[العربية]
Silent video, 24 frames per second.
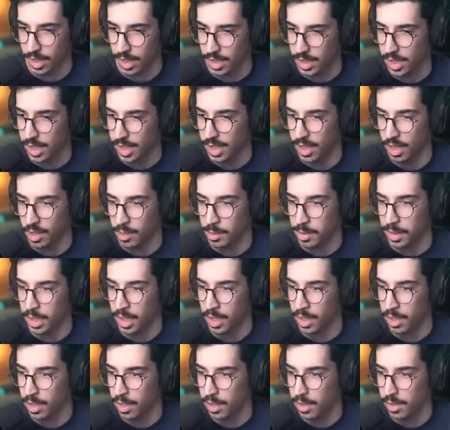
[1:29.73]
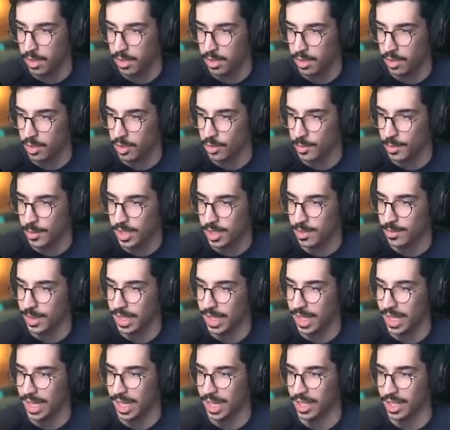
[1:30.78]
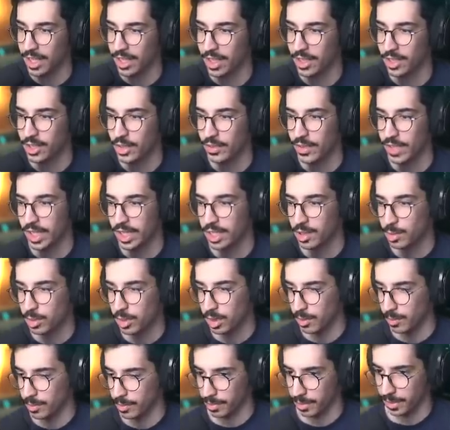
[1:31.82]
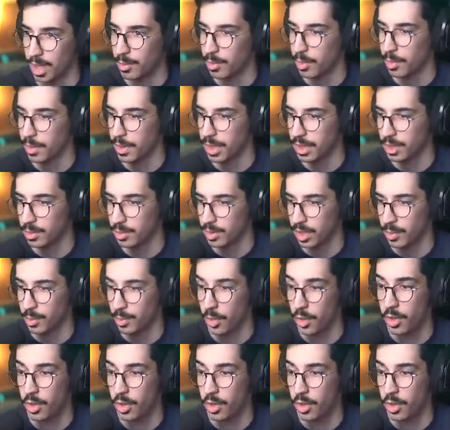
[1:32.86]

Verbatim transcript: حطينا البنر وبسم الله خلونا نشوف الايتم شوب انا مو بالايتم شوب